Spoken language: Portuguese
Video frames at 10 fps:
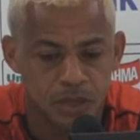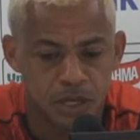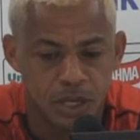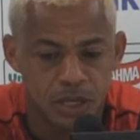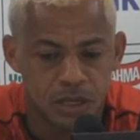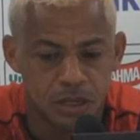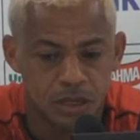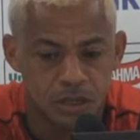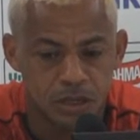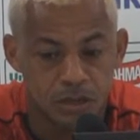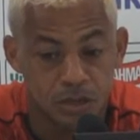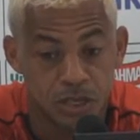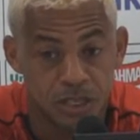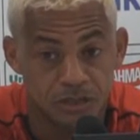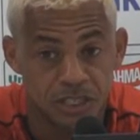né? E
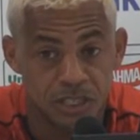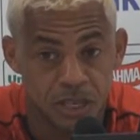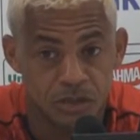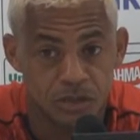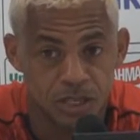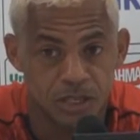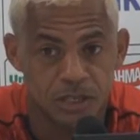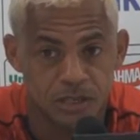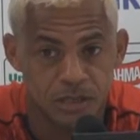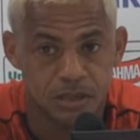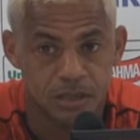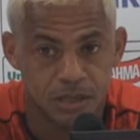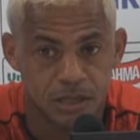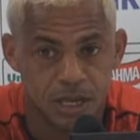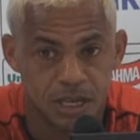contra adversários que
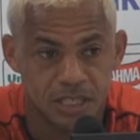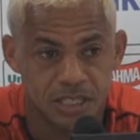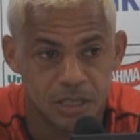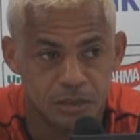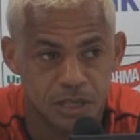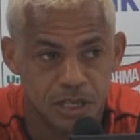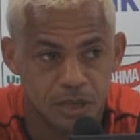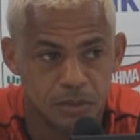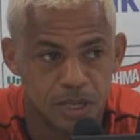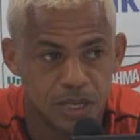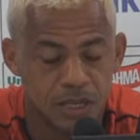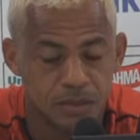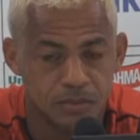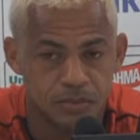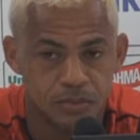tá lá em cima na tabela,
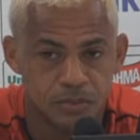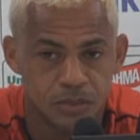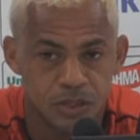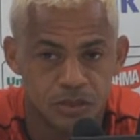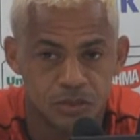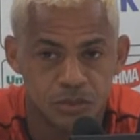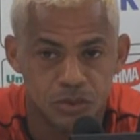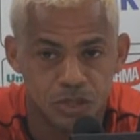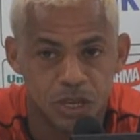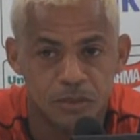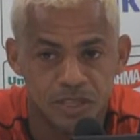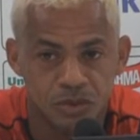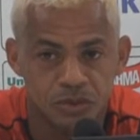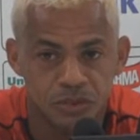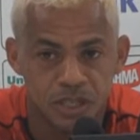isso nos dá mais
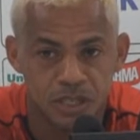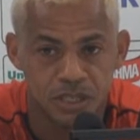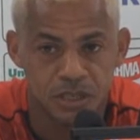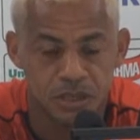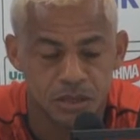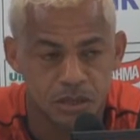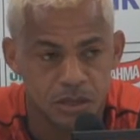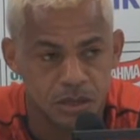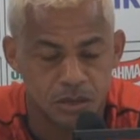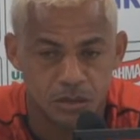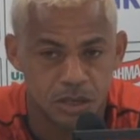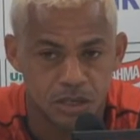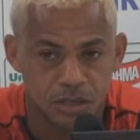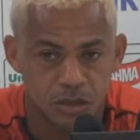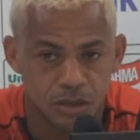confiança.
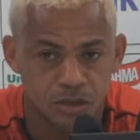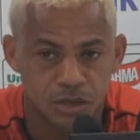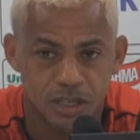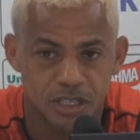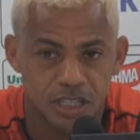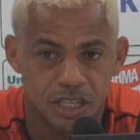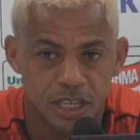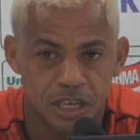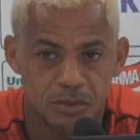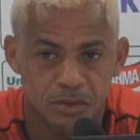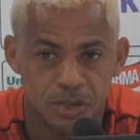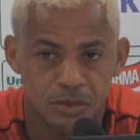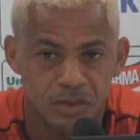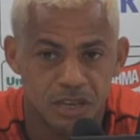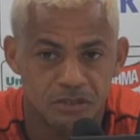Mas lógico que a gente quer
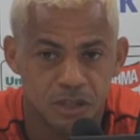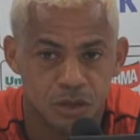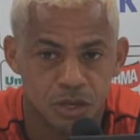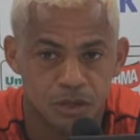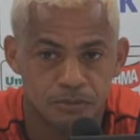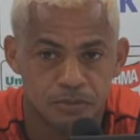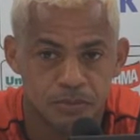mesmo é a vitória.